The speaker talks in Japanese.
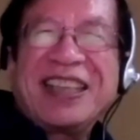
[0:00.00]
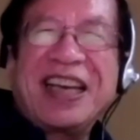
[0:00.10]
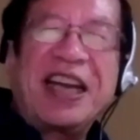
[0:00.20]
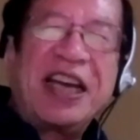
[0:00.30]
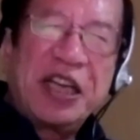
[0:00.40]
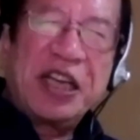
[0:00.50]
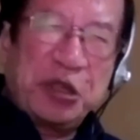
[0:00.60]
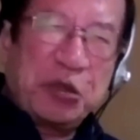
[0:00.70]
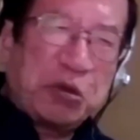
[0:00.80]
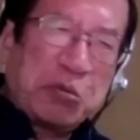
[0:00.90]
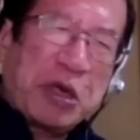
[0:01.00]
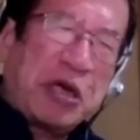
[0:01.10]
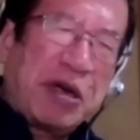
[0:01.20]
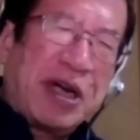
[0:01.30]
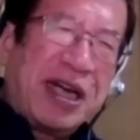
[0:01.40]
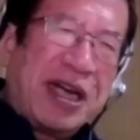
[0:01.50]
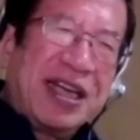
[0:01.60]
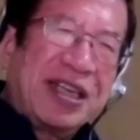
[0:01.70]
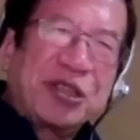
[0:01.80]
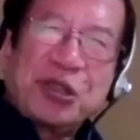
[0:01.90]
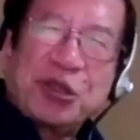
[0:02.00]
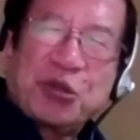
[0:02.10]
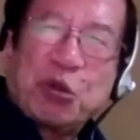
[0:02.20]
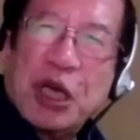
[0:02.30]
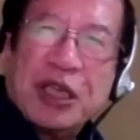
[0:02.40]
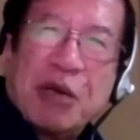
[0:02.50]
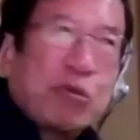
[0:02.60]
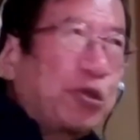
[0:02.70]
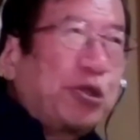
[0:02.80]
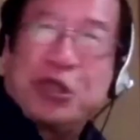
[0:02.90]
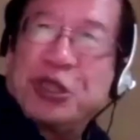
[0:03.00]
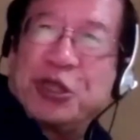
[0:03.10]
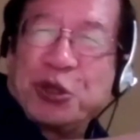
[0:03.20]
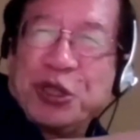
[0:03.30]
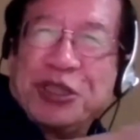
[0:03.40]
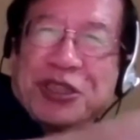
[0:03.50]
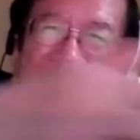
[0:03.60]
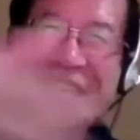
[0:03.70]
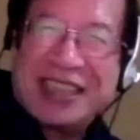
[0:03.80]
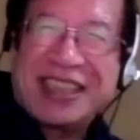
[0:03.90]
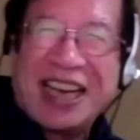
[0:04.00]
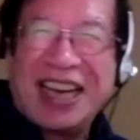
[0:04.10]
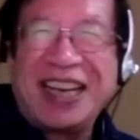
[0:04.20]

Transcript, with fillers: だから日本の場合はそう隣がもうすぐそこにいるじゃないですか。確